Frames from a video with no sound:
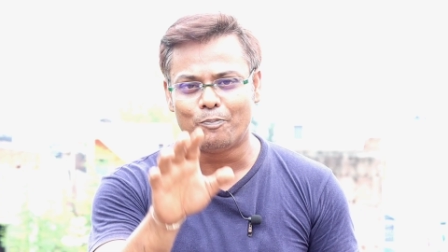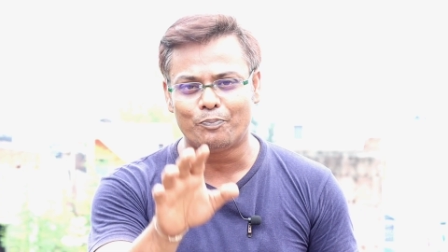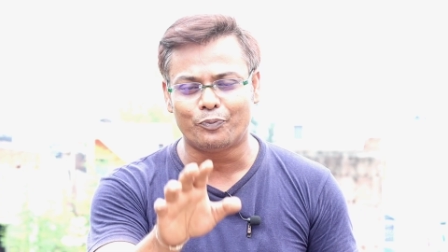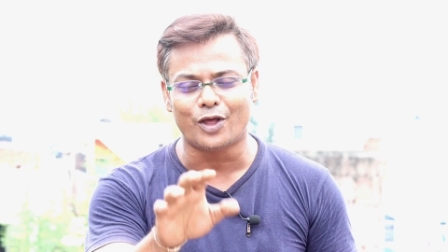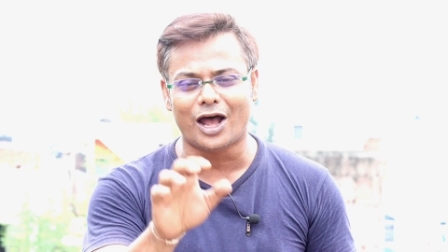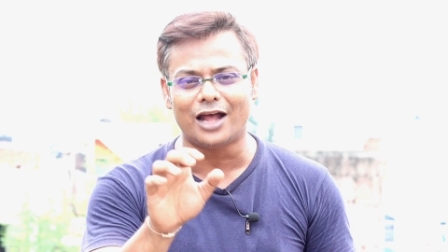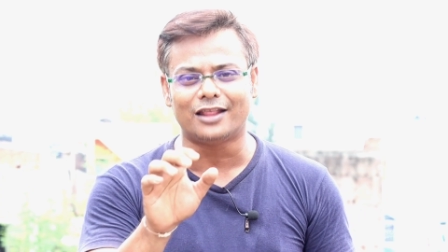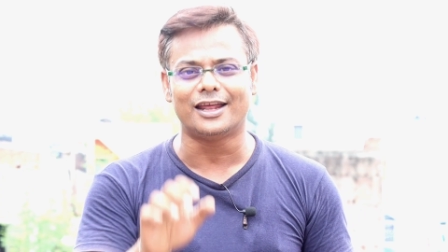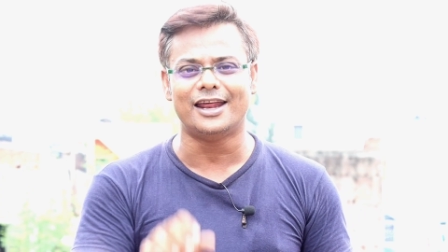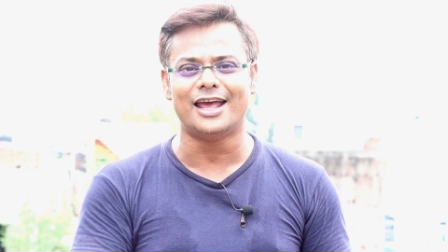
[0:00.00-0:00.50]
খুব
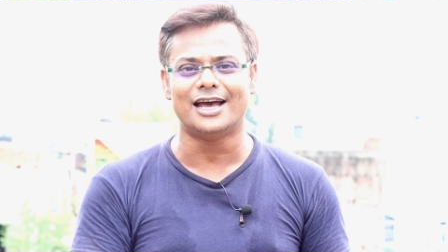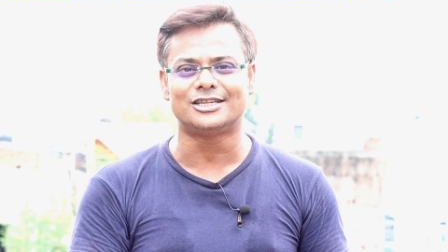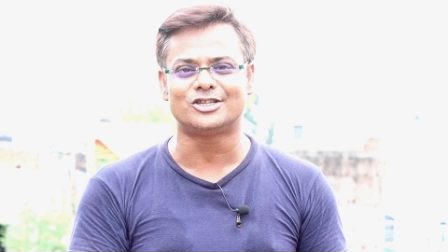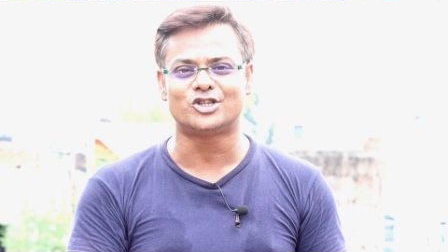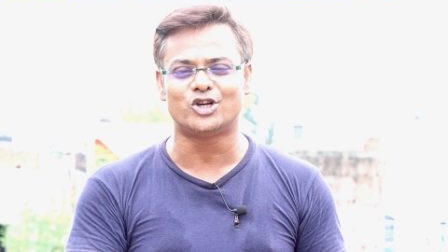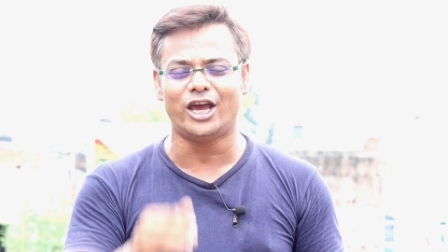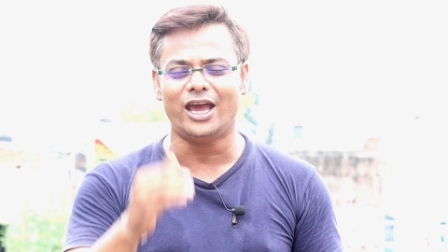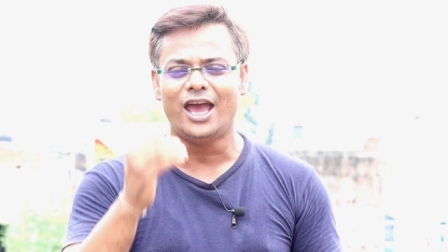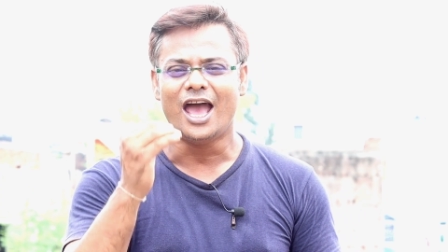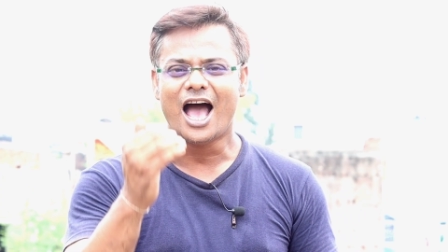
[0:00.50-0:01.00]
তাড়াতাড়ি
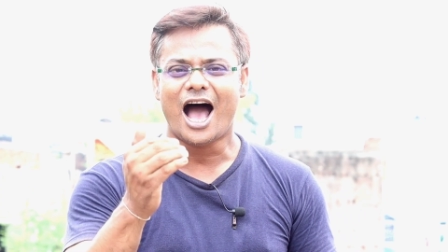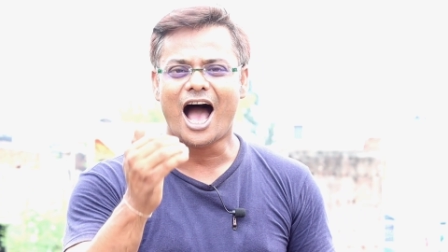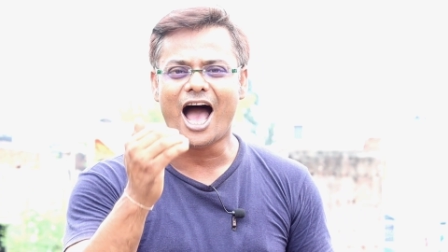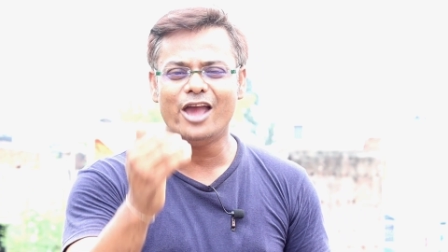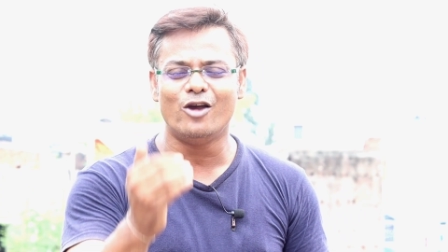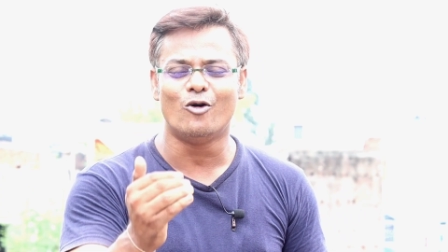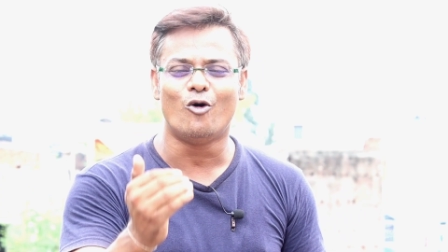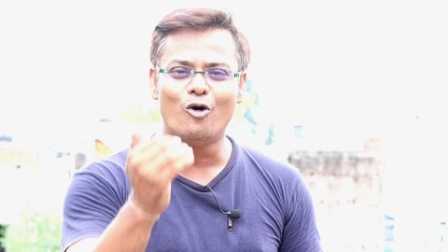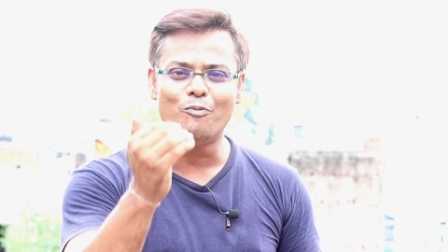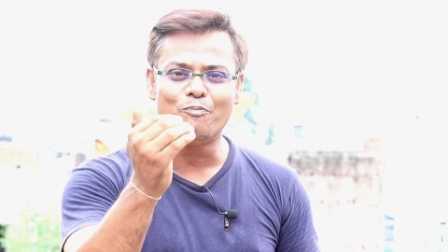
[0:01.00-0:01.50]
আসছে
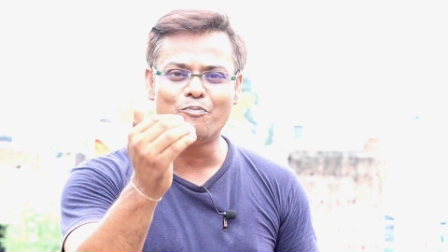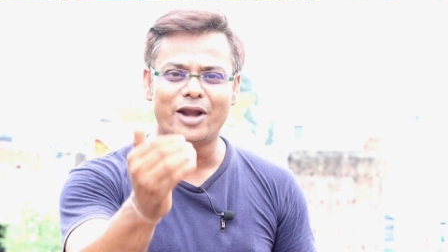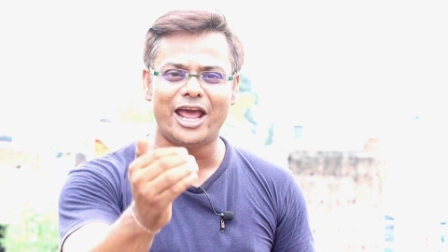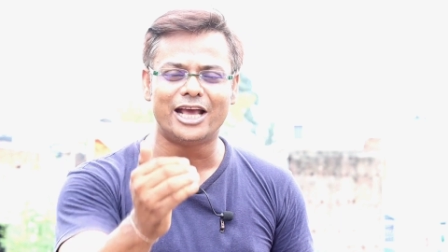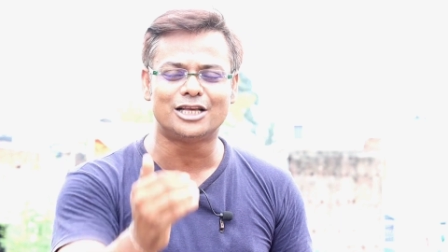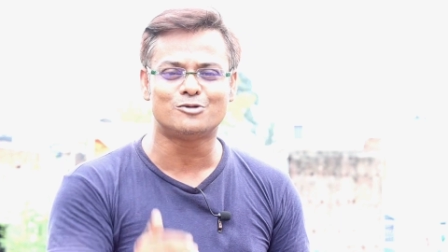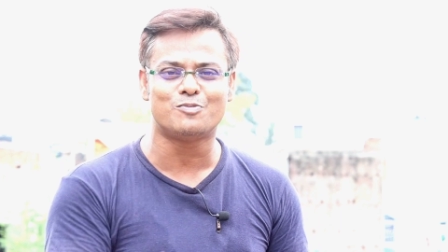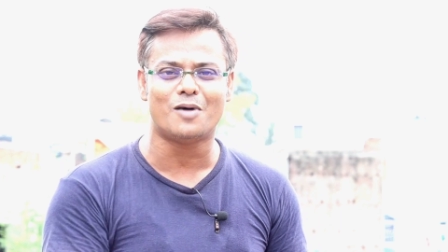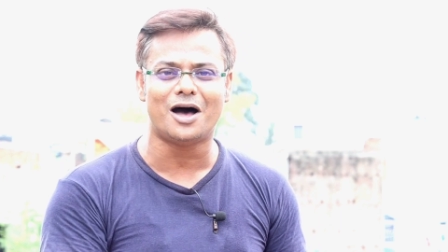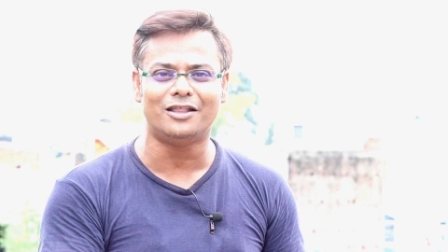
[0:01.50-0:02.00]
আই হোপ
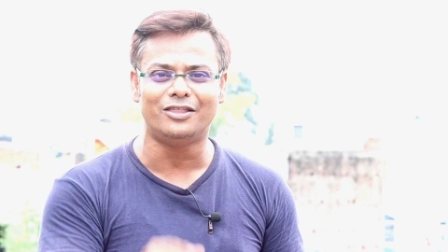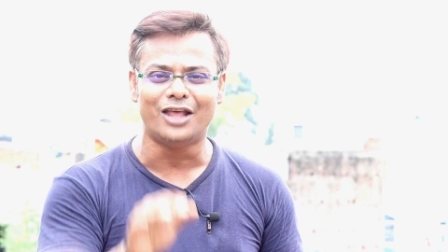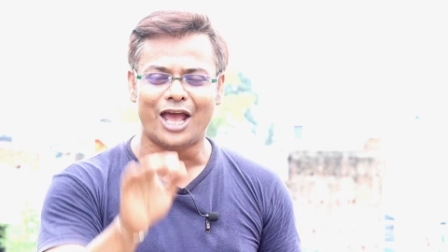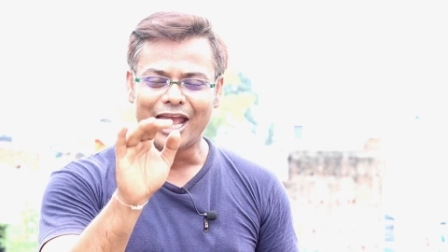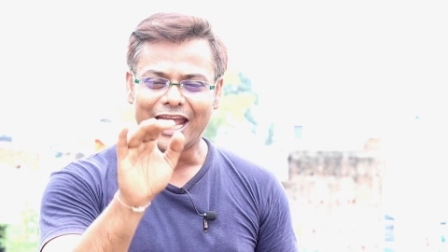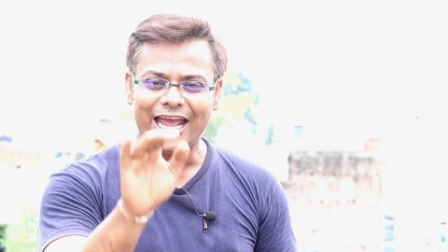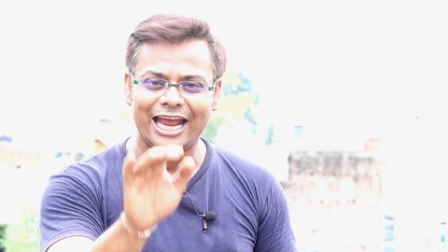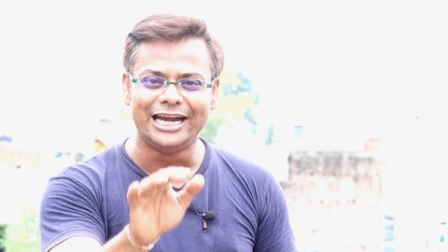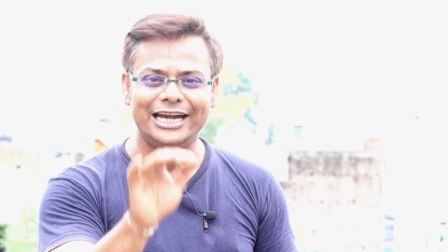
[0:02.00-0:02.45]
নেক্সট মান্থ